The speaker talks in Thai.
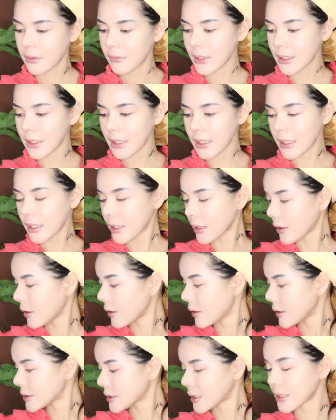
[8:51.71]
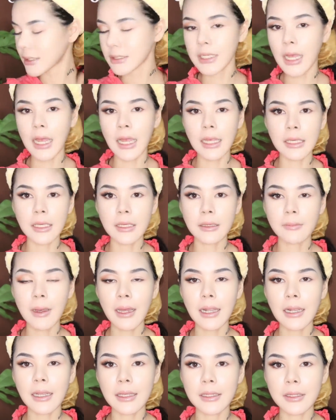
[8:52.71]
วันนี้ก็จะใช้
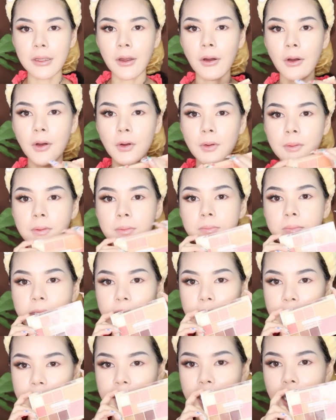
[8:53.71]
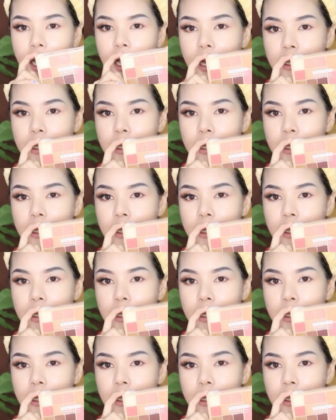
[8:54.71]
พาเลตของเมอรินดา